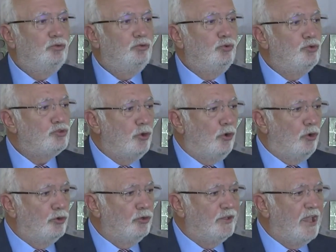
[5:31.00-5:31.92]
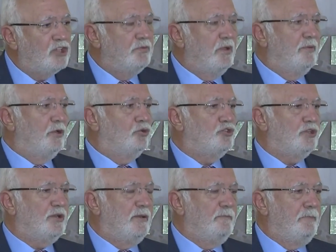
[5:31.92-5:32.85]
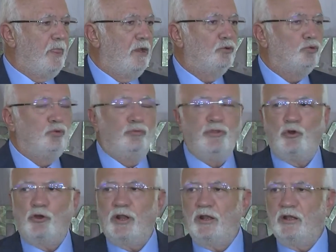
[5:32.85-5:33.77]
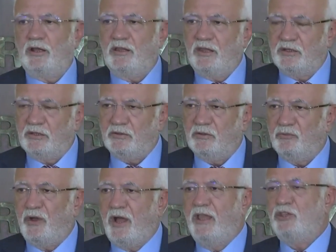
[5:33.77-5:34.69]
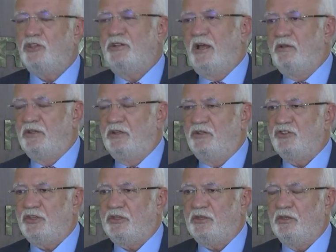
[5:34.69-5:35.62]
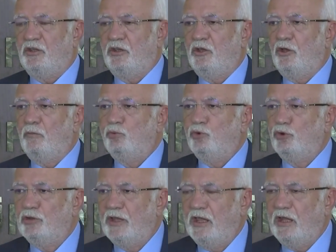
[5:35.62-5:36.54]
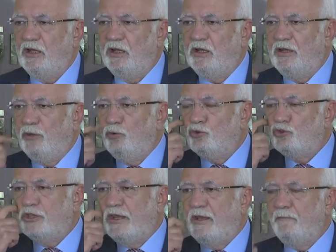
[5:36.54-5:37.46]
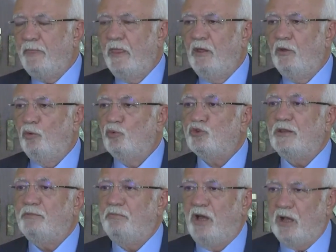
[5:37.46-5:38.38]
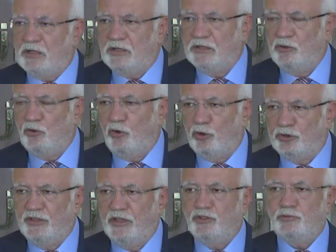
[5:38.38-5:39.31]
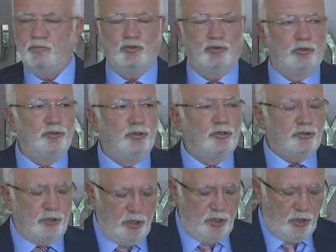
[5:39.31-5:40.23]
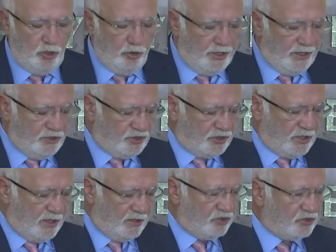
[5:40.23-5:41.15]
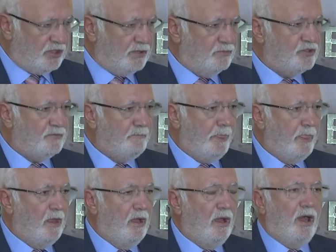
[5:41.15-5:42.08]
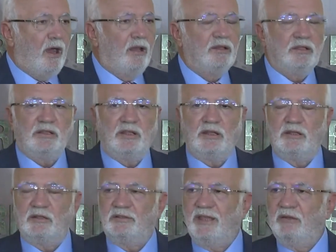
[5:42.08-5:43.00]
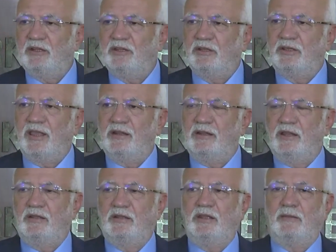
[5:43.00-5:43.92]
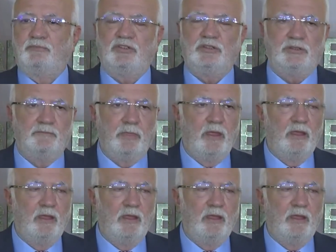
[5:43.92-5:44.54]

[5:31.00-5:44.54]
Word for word: yüzde onu geçmemek üzere tüfe oranı kadar faiz ilave edilecek. Bununla ilgili de üç kere uzatma hakkı ortaya çıkmış oluyor. Öğrenci kardeşlerimizin aldıkları devletin kendilerine yaptığı